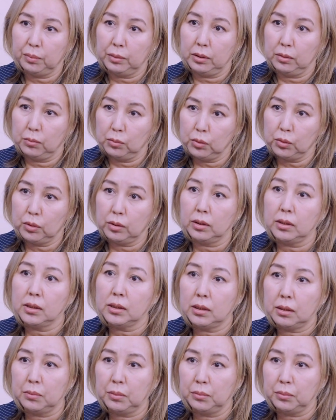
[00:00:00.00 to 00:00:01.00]
потому что на
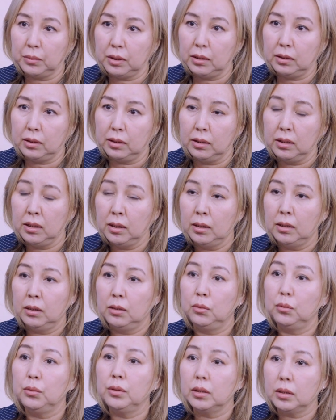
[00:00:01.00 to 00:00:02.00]
самом деле
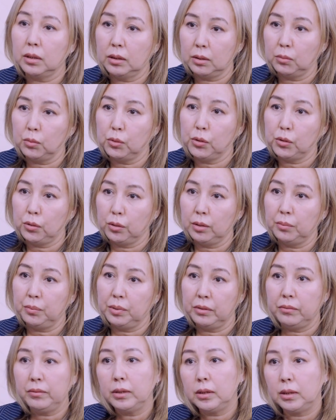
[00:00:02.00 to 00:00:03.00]
люди к этому еще не
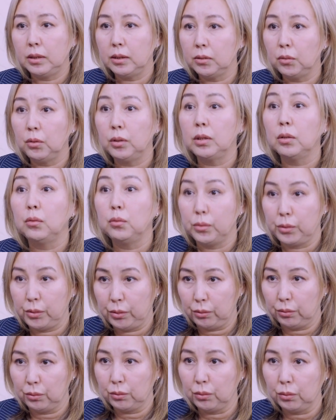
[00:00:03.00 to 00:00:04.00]
привыкли, но это
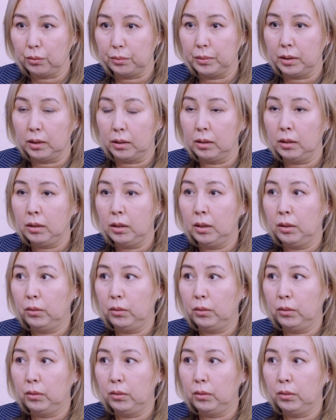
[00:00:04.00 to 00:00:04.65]
очень удобно.